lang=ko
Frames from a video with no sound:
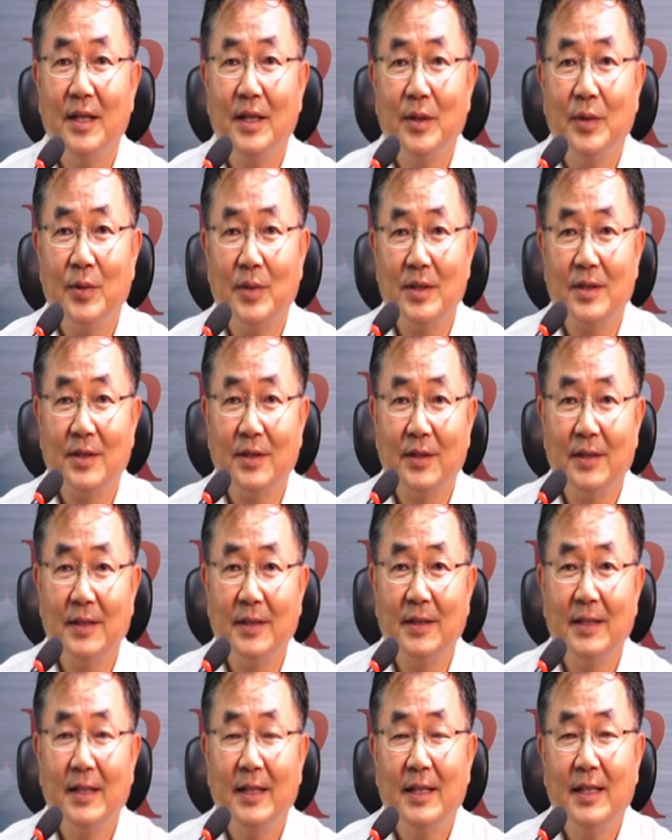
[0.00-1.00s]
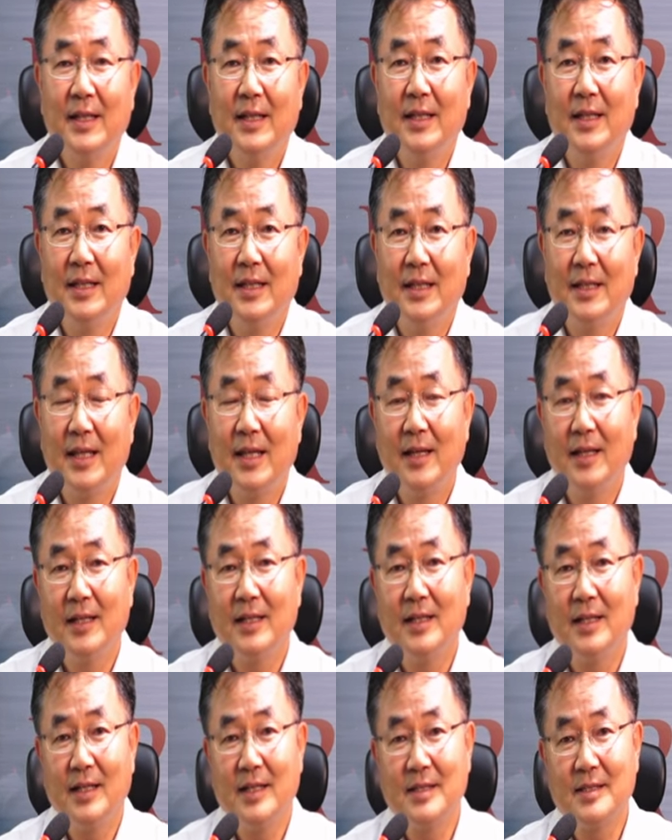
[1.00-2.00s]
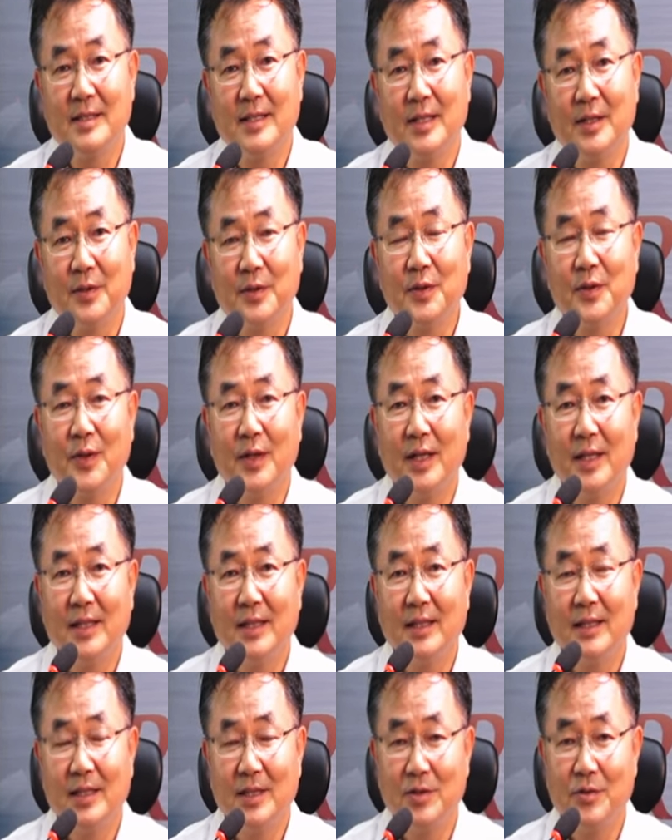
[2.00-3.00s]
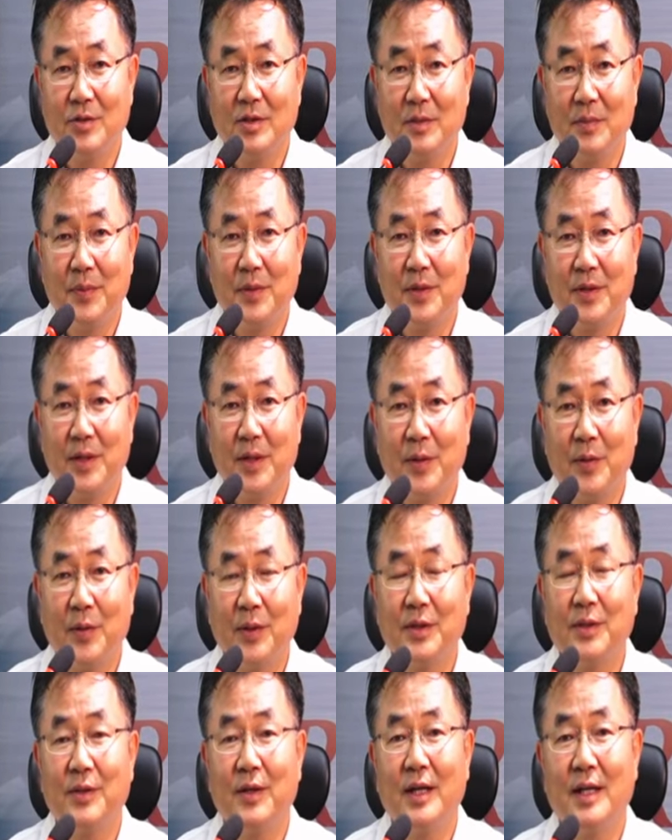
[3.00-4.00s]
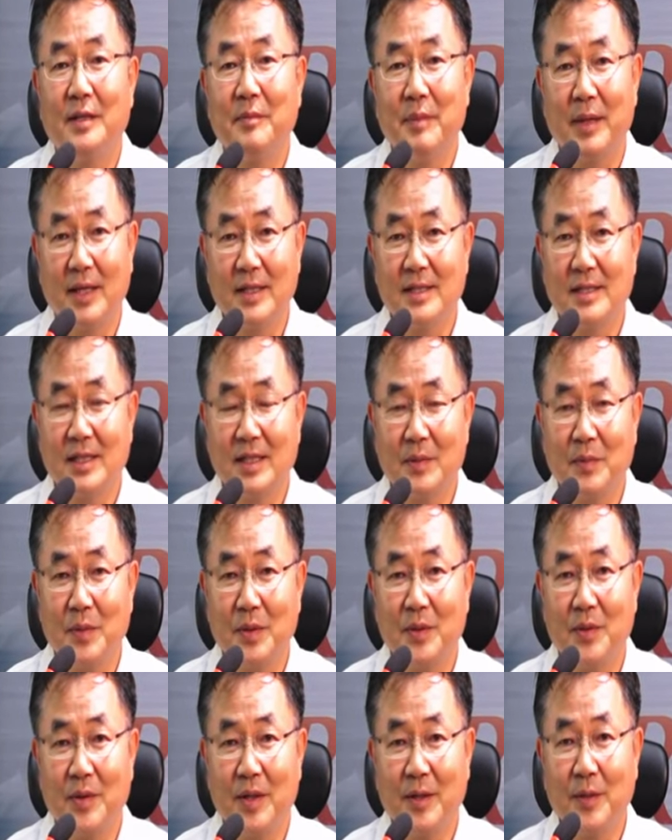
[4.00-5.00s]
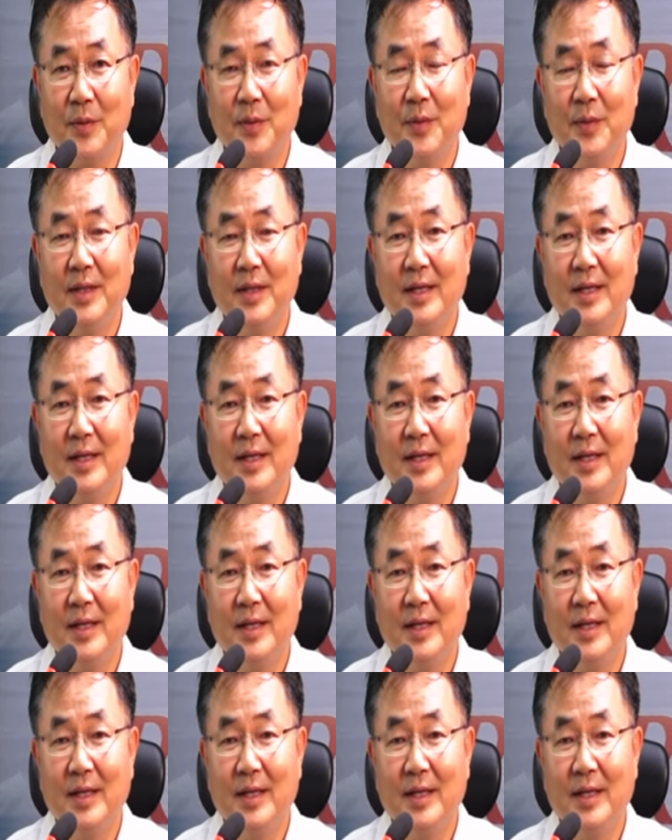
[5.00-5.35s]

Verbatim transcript: 오늘 저는 이 텔레클래스에 어떠한 기술이 필요하고 어떠한 방식이 필요하고